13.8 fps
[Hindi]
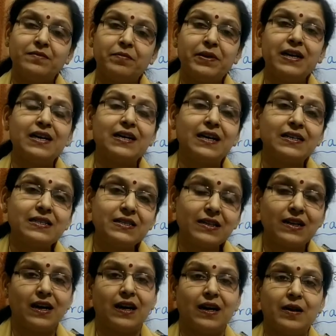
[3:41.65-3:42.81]
बड़ा कष्ट
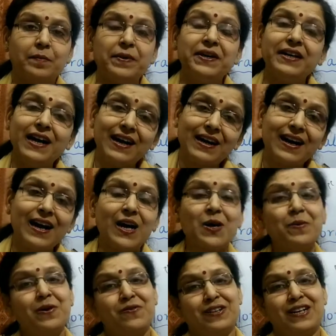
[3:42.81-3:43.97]
का पीड़ा का
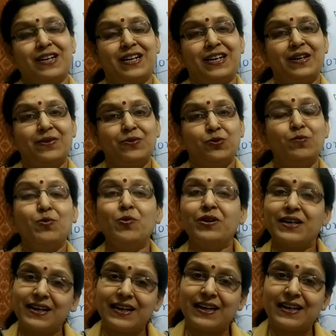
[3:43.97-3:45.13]
अनुभव कर रहे हो तुमको
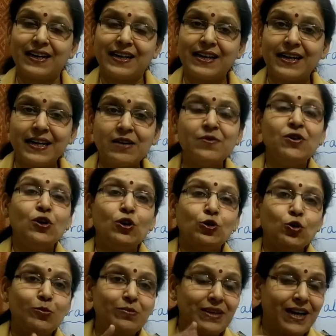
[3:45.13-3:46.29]
ठंड लग रही है
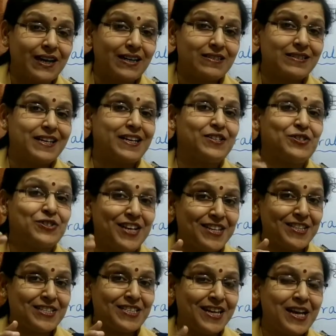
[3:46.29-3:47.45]
तुम ठंड से
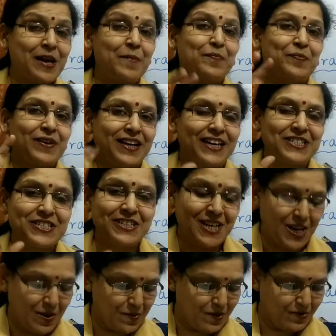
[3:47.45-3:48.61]
शीत से कष्ट का
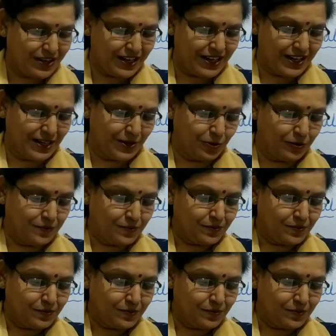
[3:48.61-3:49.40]
अनुभव कर रहे हो